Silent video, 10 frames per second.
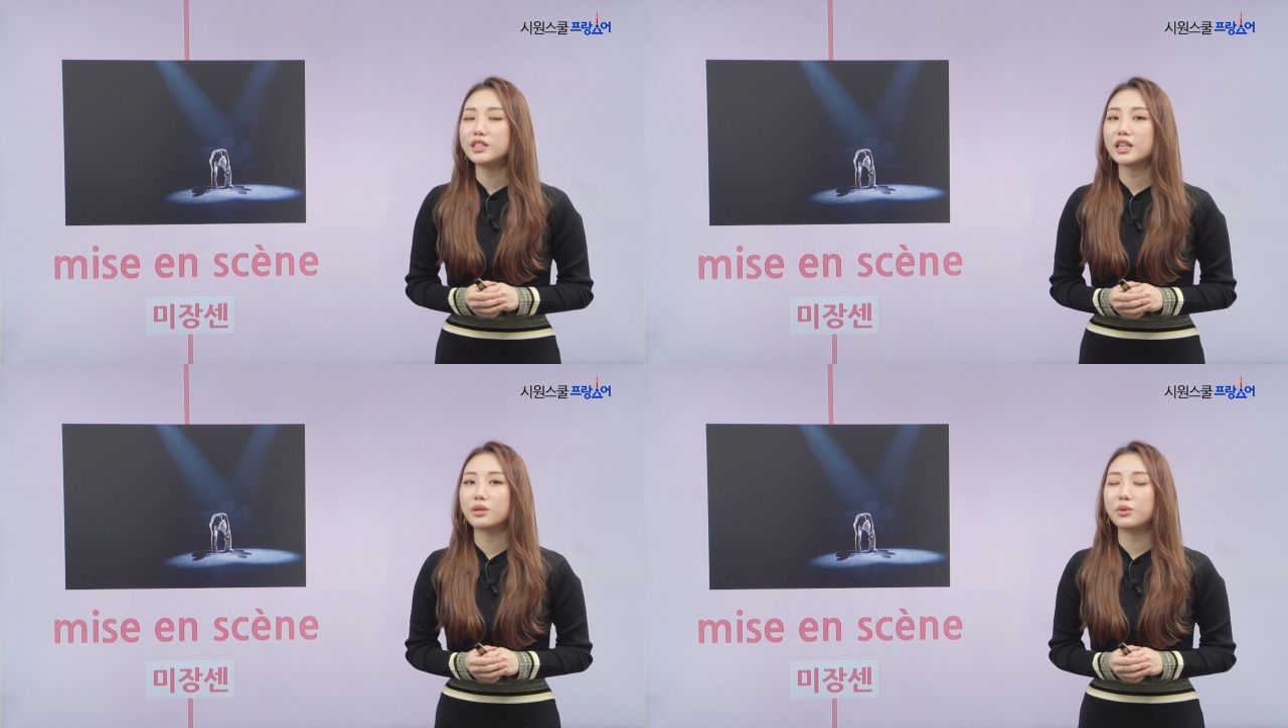
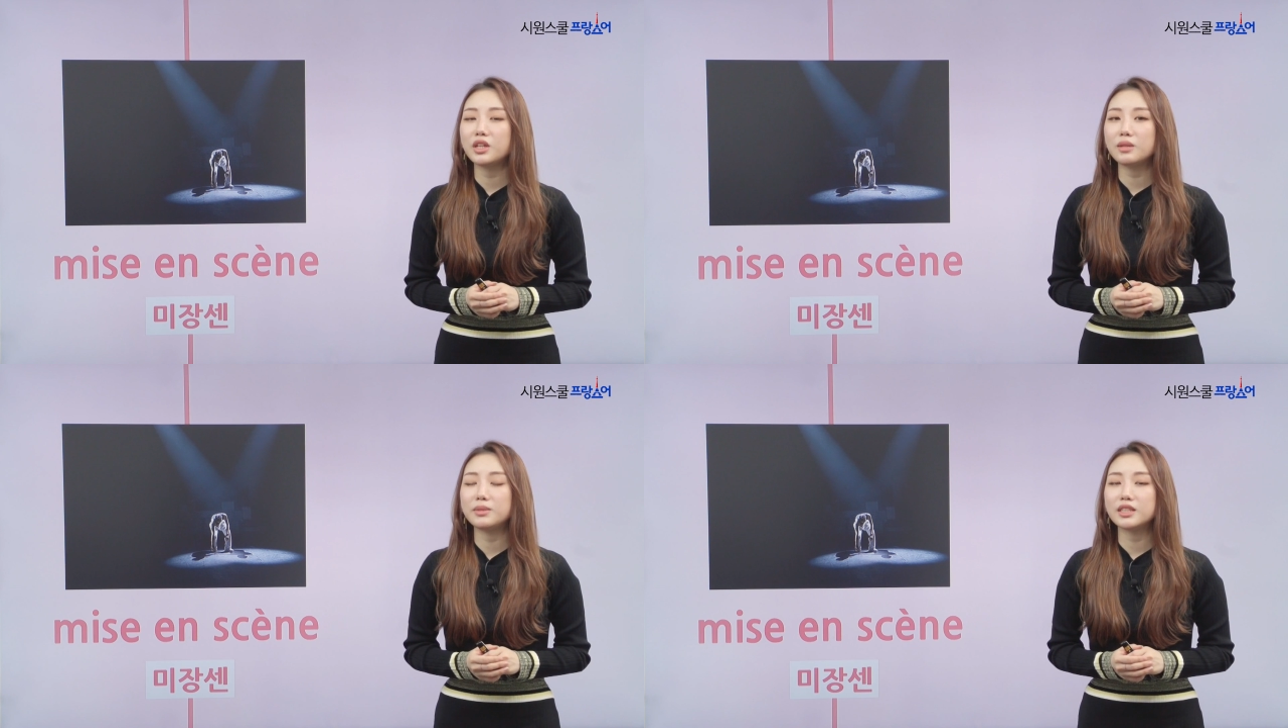자,
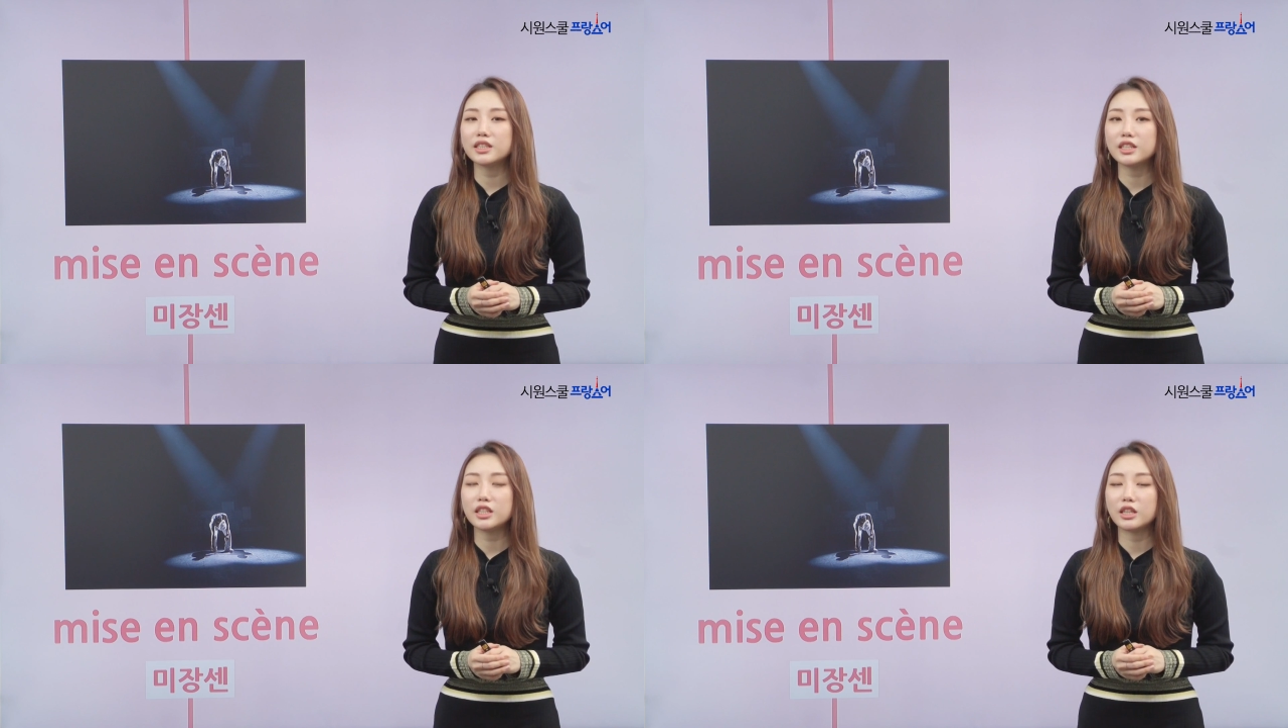원래 이
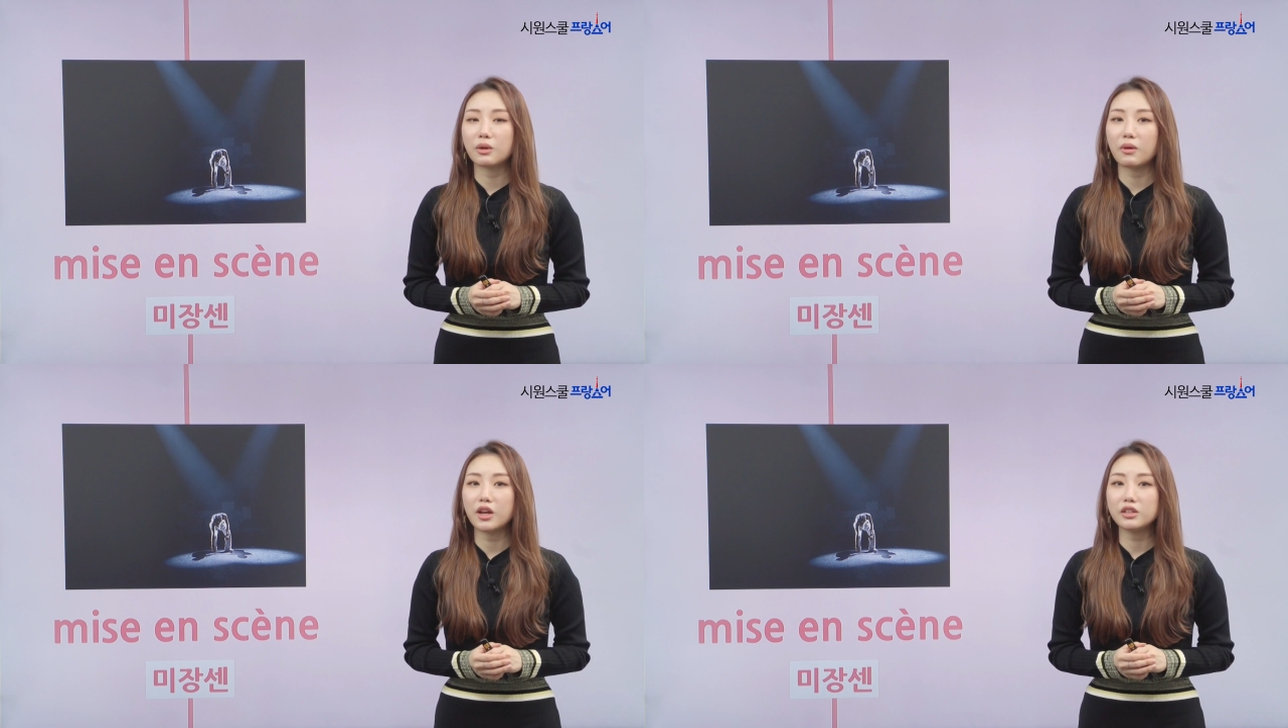
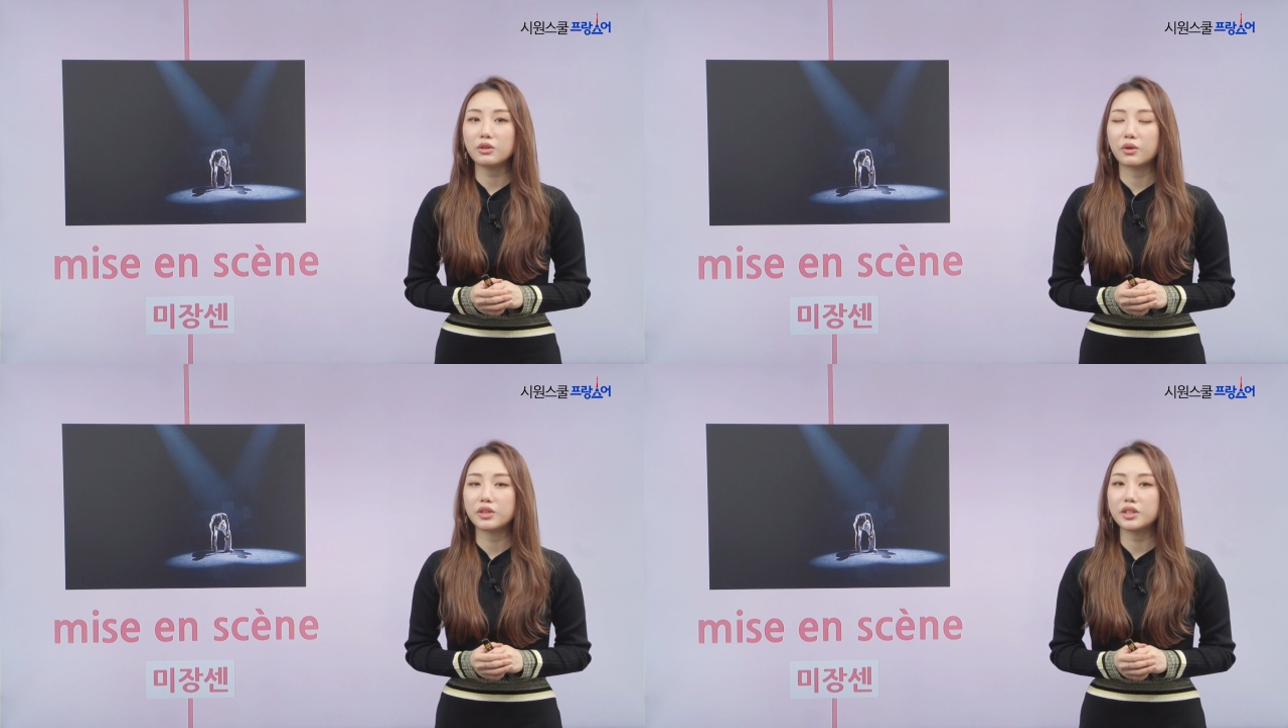미장센이라고
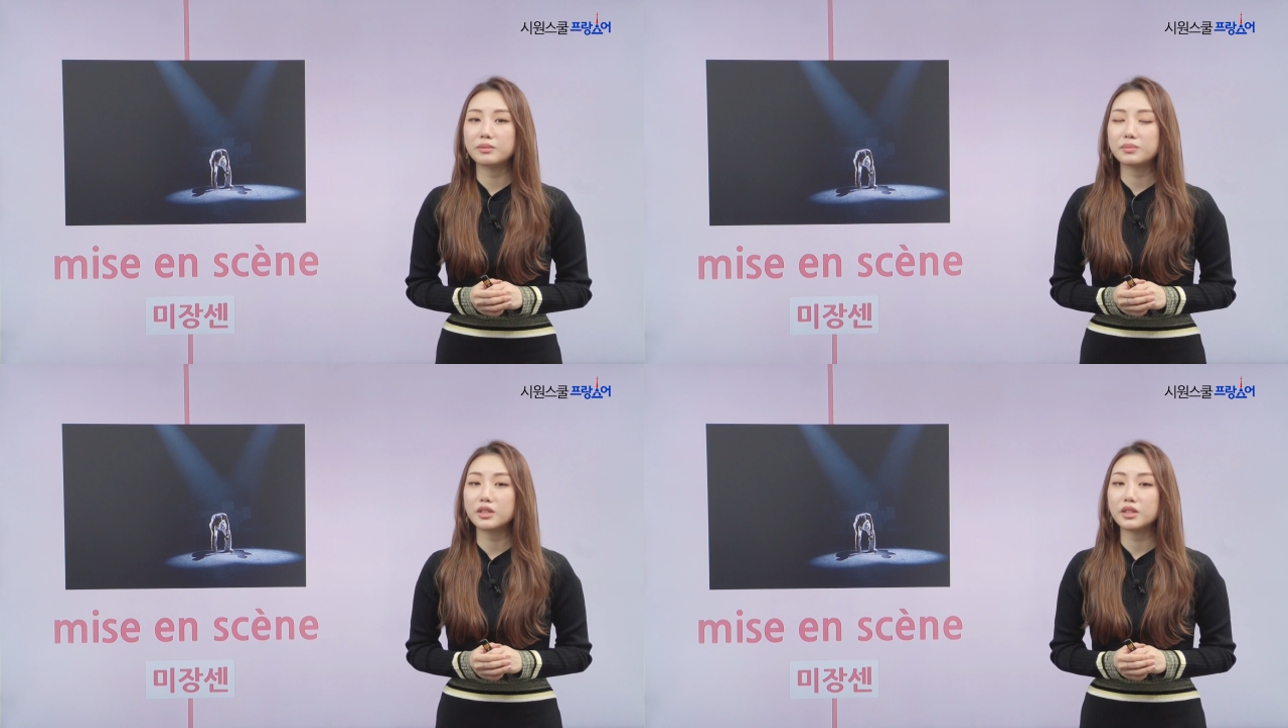하는 거는